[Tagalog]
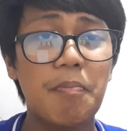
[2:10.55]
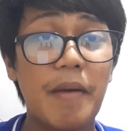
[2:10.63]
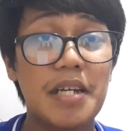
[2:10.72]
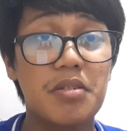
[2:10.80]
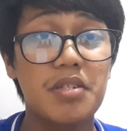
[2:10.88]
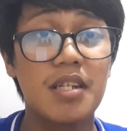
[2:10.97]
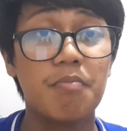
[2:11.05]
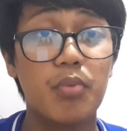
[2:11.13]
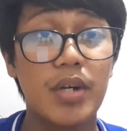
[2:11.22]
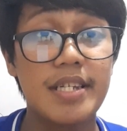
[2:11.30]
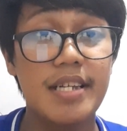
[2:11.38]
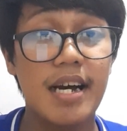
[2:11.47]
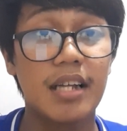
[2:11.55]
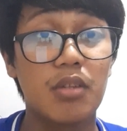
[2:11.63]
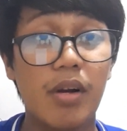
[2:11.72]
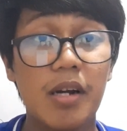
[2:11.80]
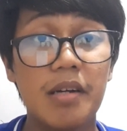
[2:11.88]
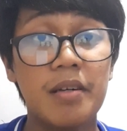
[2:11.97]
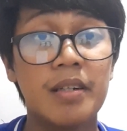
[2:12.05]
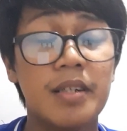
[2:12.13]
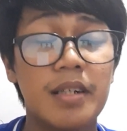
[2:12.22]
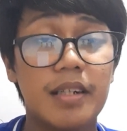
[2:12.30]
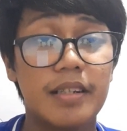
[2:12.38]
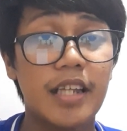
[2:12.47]
pesos lang po yan sa hardware
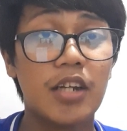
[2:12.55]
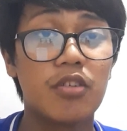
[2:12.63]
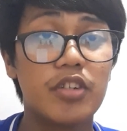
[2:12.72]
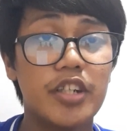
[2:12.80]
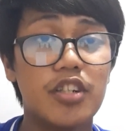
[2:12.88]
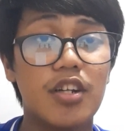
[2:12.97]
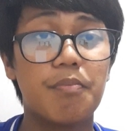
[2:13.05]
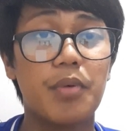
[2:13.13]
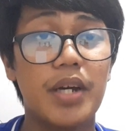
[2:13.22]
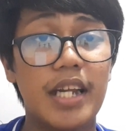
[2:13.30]
tanong ninyo lang po.